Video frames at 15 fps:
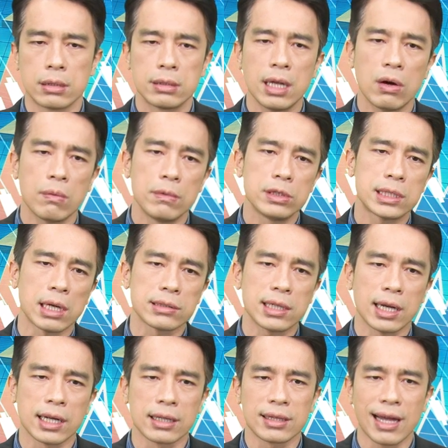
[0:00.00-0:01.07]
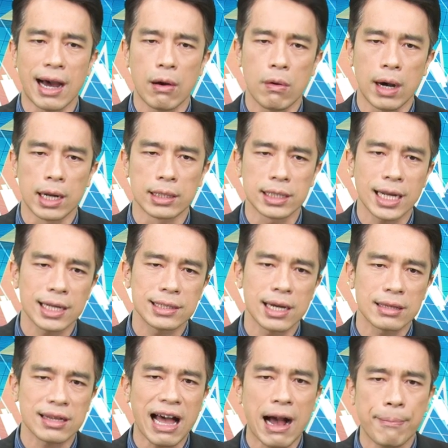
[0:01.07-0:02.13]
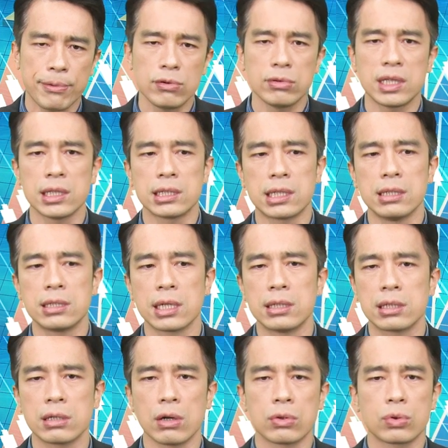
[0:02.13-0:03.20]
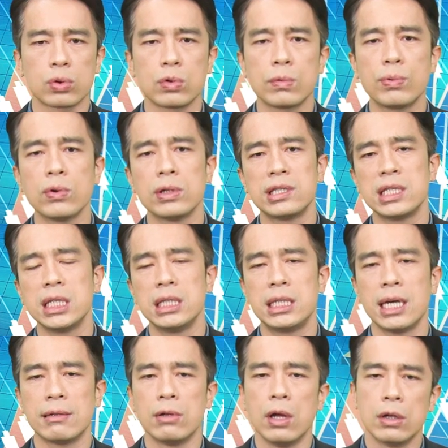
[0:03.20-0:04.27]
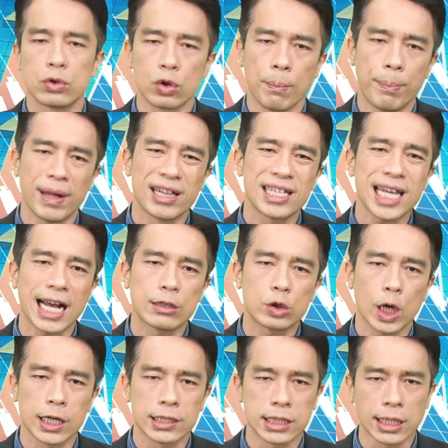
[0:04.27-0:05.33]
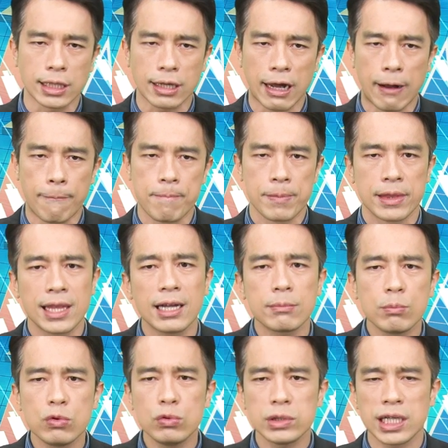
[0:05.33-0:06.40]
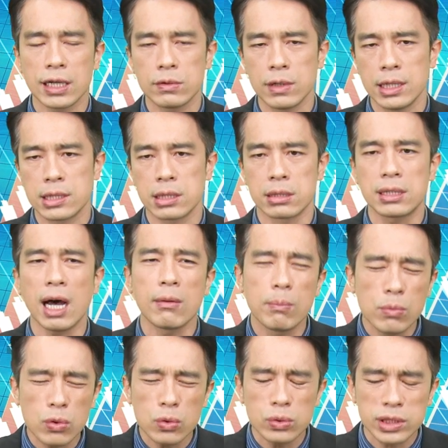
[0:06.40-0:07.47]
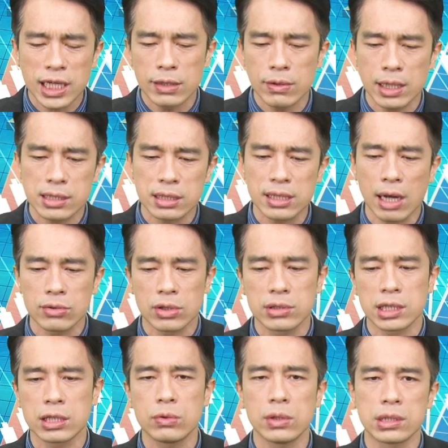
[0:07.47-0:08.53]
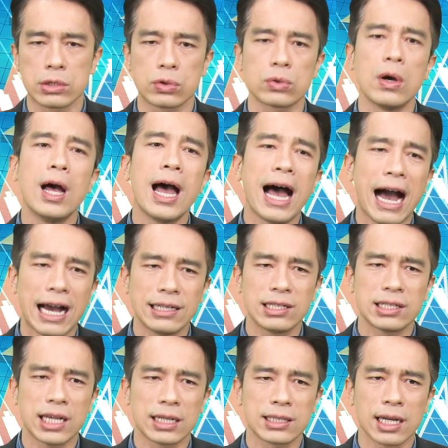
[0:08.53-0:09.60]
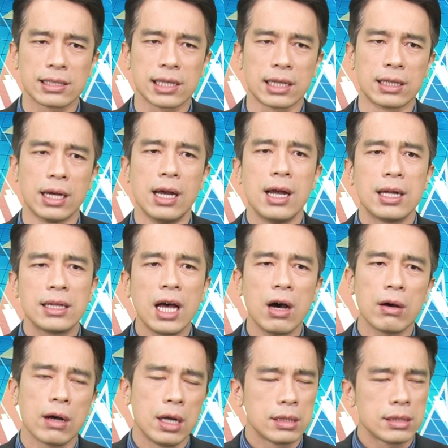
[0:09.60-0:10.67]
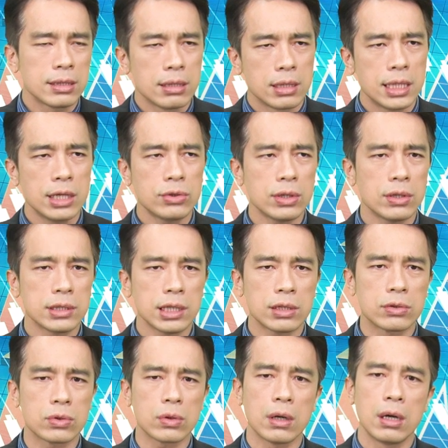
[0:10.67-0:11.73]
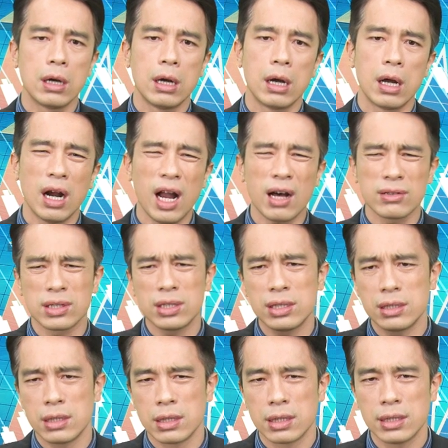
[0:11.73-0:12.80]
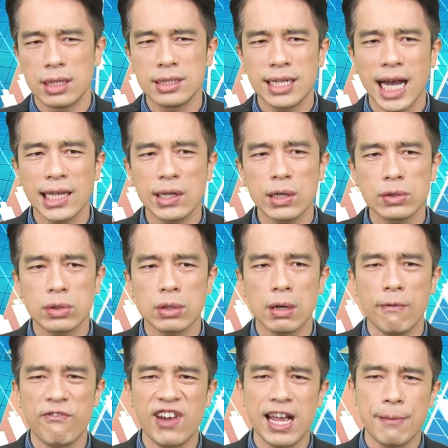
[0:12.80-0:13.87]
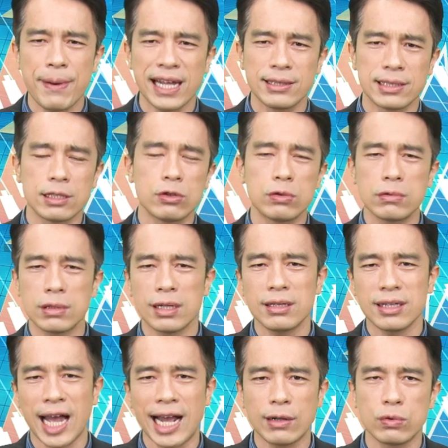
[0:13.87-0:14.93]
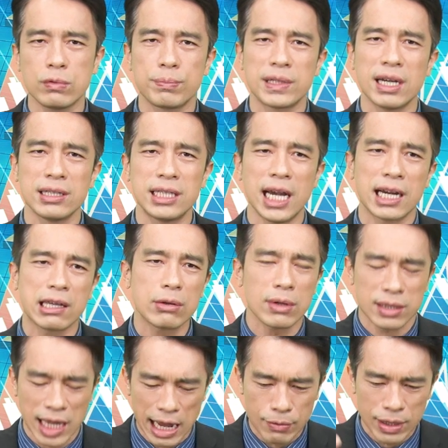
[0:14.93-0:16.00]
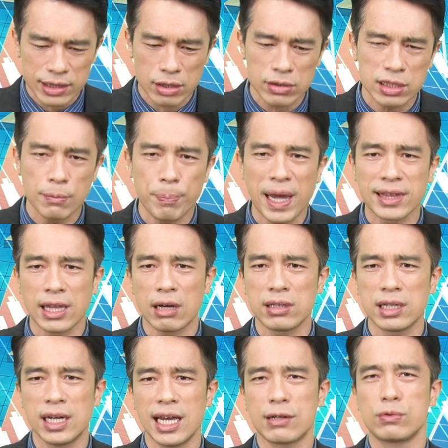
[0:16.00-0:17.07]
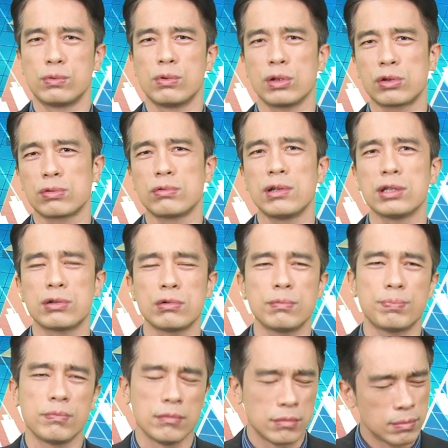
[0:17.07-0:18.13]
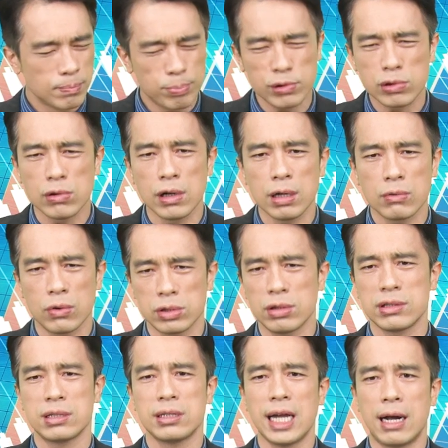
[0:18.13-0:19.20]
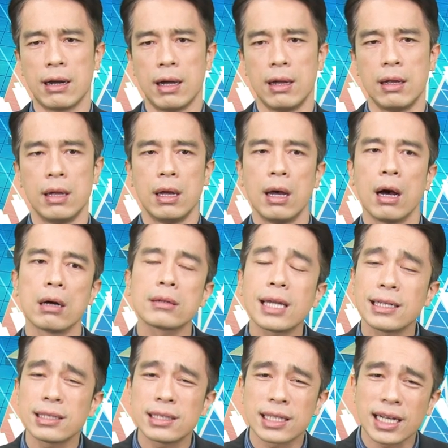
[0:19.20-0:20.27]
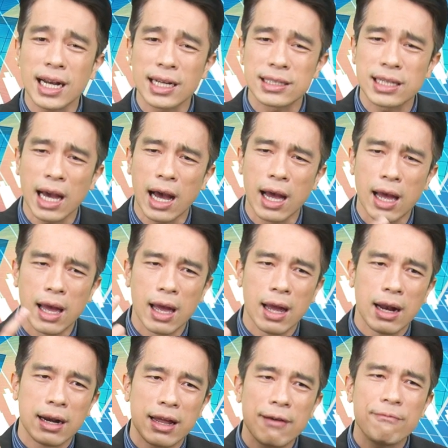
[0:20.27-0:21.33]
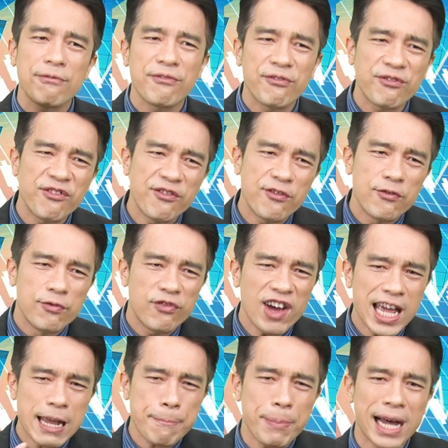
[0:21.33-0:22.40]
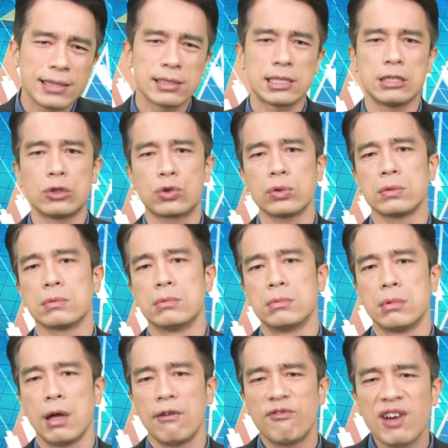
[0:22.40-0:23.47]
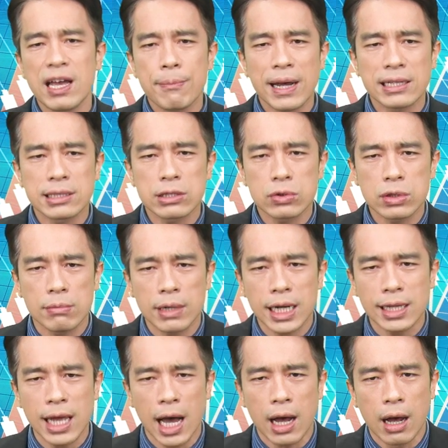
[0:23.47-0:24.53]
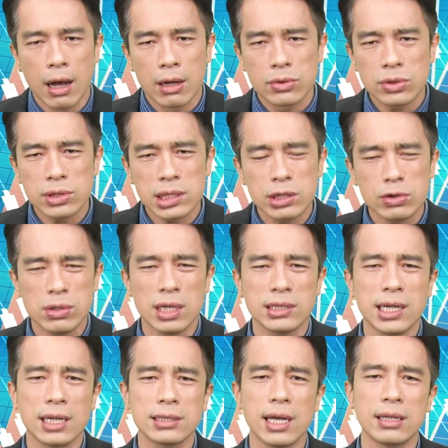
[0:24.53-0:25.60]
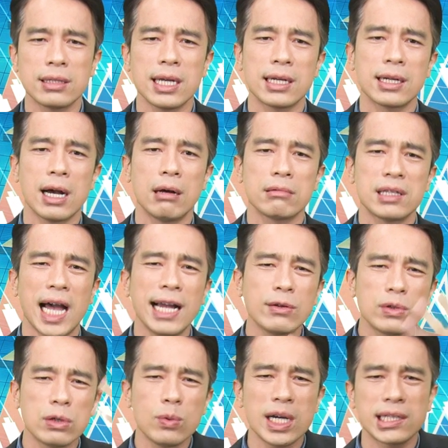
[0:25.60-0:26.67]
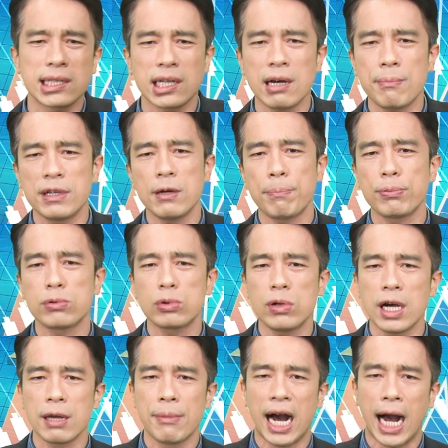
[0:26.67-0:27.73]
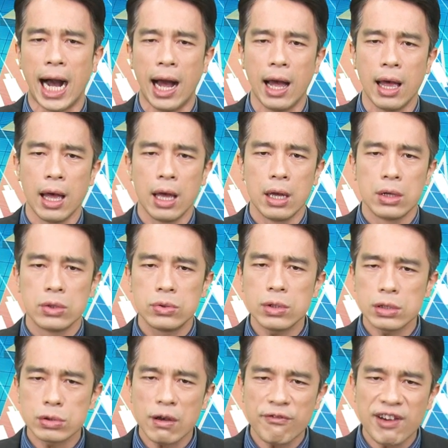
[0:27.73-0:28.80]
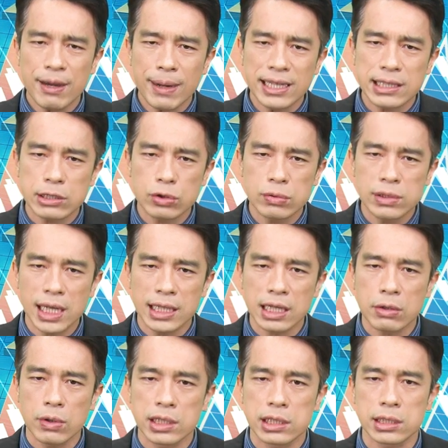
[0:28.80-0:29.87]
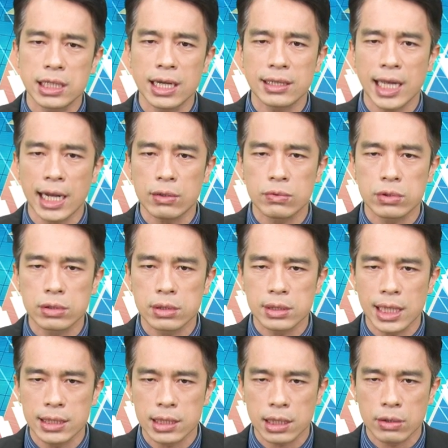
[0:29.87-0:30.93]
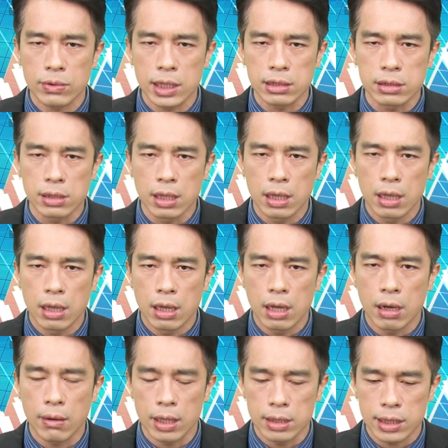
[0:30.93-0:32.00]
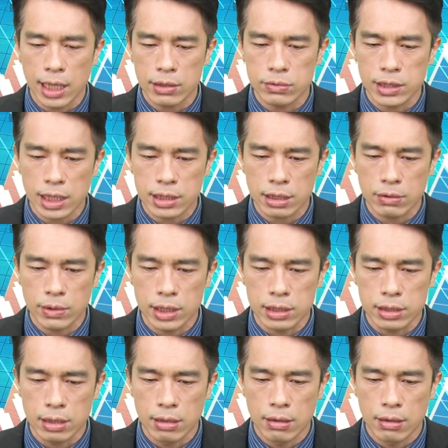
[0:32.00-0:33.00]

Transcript: 那我们早上也跟大家画了，你看一下 W 底形成之后突破季线。准备再创新高。那目前为止，到目前为止，道琼期货指数还是向上涨的。那也许有些人说，老师，人家都说费半指数跟台股比较像，因为台湾都是半导体类股。我读的书不多，我都知道了。好，但是你看一下，连费半指数，费半指数有没有看到都持续的向上垫高？台股的位置根本就不对嘛。如果说费半指数是在这个位置，现在台股就是在这个位置啊，台股在这个位置。